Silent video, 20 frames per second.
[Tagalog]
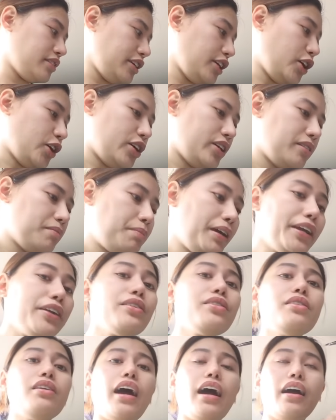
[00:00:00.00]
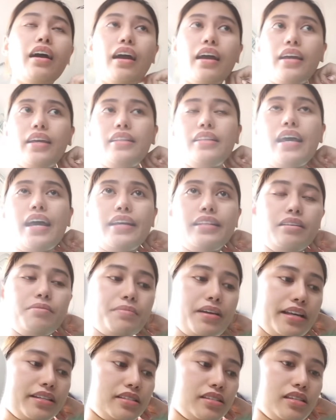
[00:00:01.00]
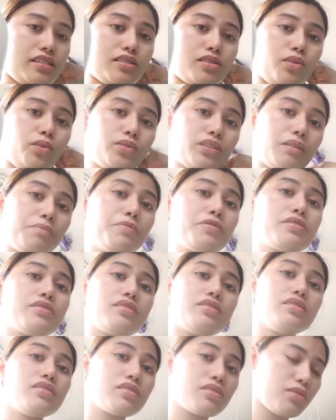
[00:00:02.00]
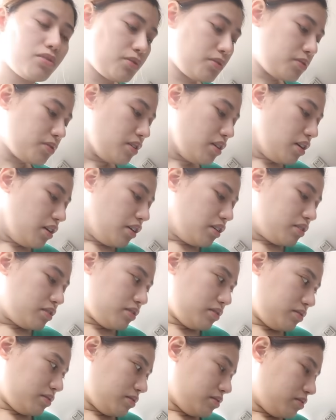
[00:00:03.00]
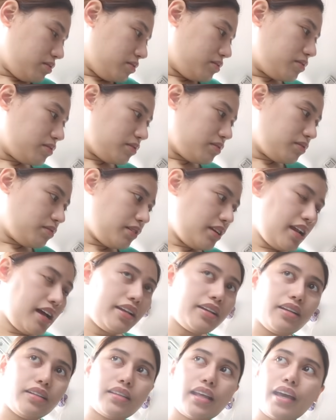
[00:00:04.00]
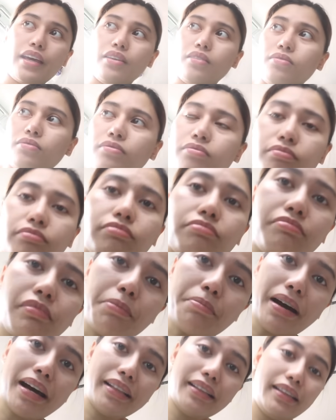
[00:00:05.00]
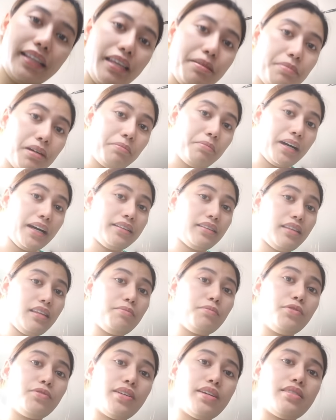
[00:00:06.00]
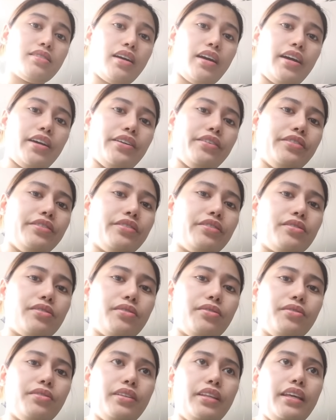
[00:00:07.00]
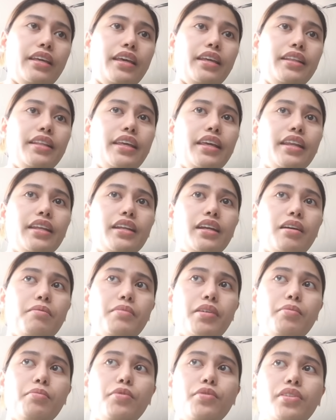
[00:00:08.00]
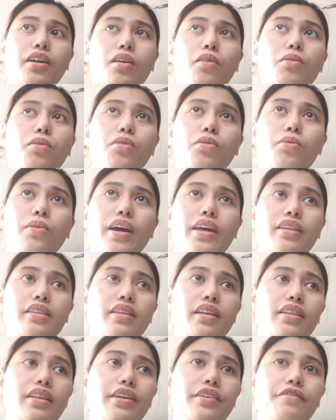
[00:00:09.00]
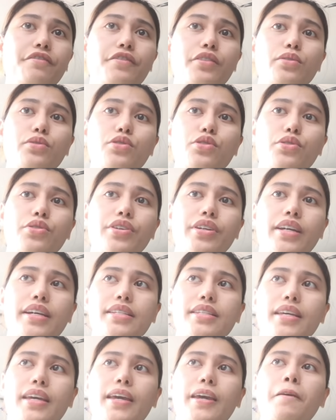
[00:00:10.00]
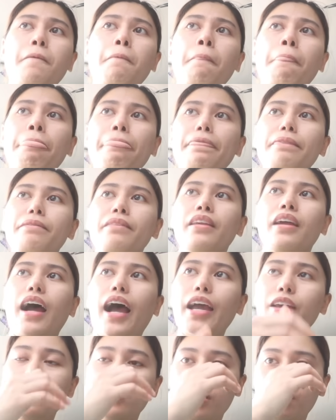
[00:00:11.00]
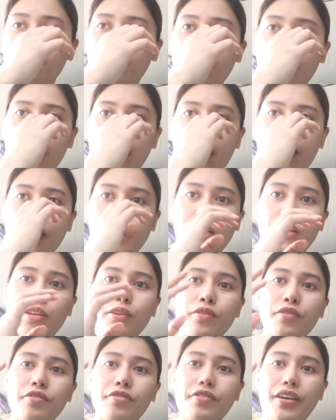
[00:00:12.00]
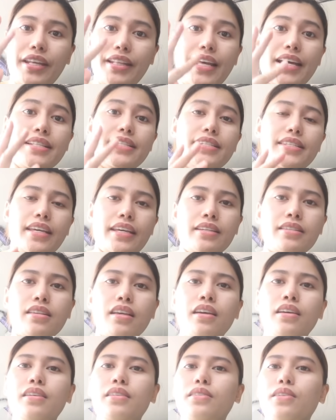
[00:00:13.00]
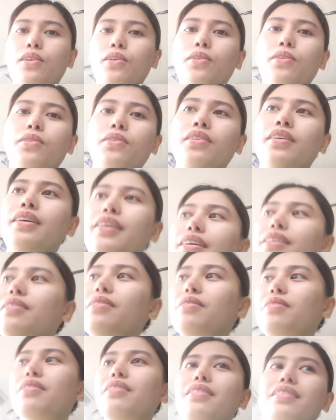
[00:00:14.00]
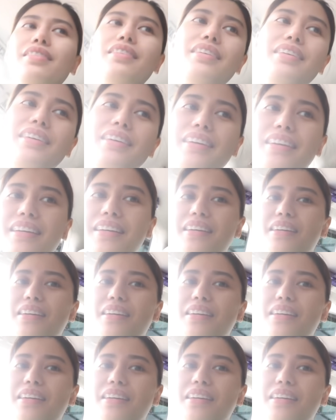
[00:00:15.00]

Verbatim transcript: Yan. Pero, ang kagandahan naman, si Snow, tapos na si Snow. So, wala na tayong ima muna sa ngayon. So, di, hindi rin kami muna kukuha in the near future kasi ayusin muna natin yung finances. Okay lang na next so, time ma-update tayo. Mas malaki.